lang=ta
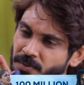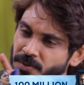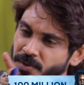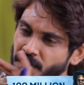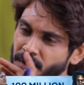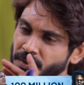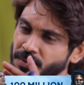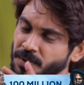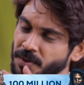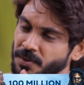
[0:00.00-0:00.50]
ஒரு
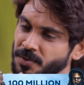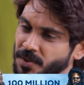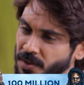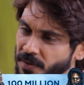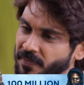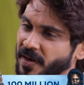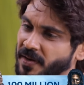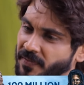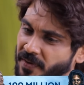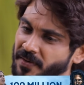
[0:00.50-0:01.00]
நிமிஷம்
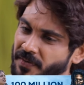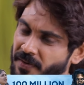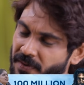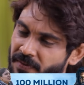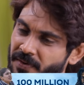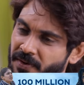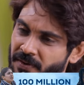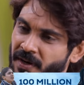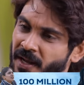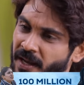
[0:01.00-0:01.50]
வெயிட் வெயிட் வெயிட்
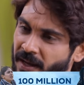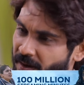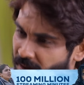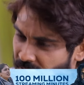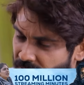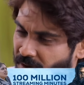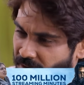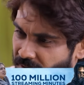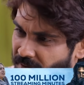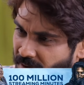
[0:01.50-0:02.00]
வெயிட்
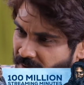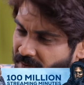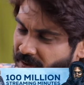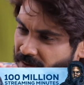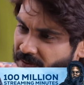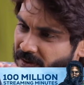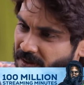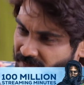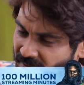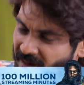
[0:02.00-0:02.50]
வெயிட் வெயிட்
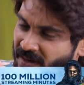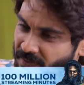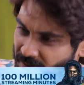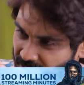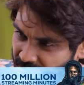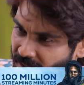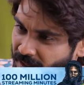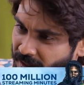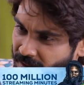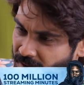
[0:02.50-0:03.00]
வெயிட் வெயிட்
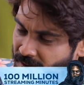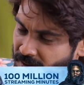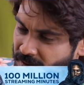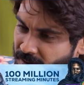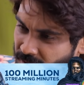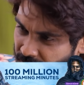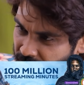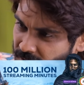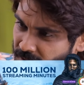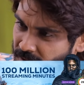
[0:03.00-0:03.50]
இருங்க இருங்க
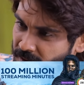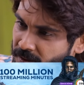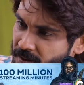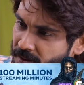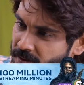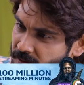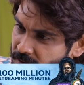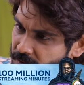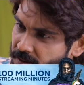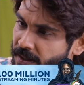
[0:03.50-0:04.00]
இருங்க
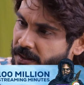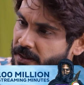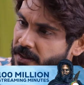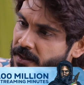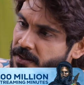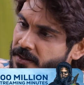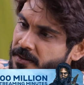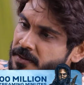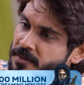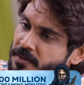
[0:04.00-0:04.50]

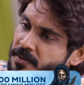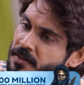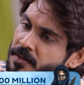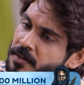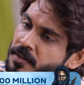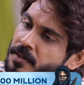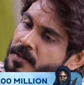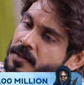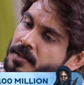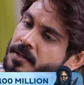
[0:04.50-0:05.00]
கண்ணை
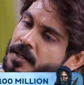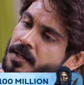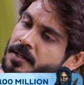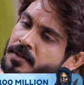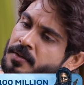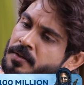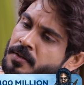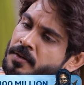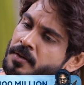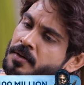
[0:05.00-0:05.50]

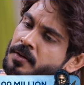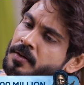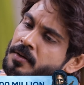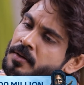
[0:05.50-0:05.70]
எங்க